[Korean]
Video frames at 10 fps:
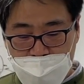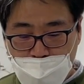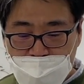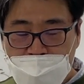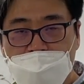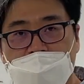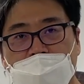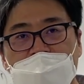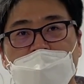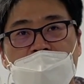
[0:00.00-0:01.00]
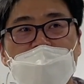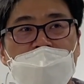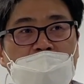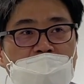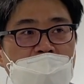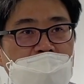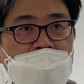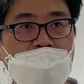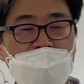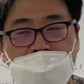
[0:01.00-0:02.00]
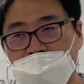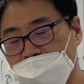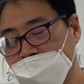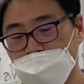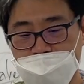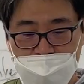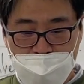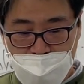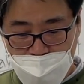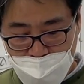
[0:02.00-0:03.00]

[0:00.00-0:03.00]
이 코딩이 훨씬 빠릅니다. 이렇게 하면 읽기도 쉽고.